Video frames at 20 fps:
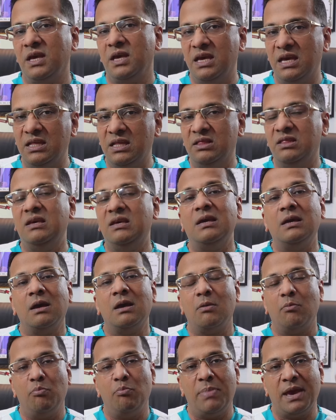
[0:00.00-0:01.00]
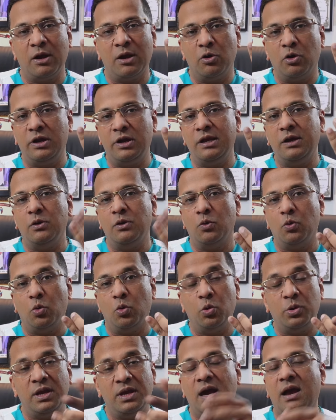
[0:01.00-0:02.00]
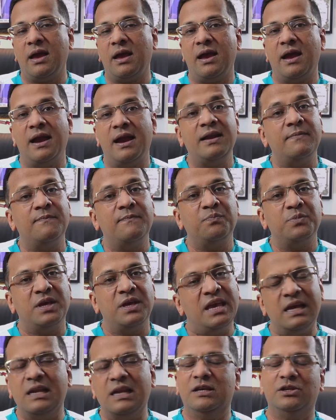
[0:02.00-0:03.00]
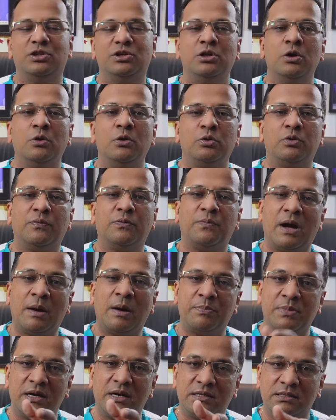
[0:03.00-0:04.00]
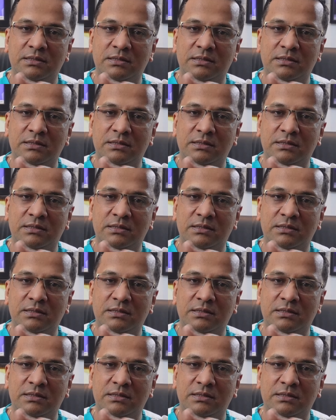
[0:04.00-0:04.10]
হিন্দি বেঙ্গলি ওড়িয়া অ্যান্ড ইংলিশ তো আপনার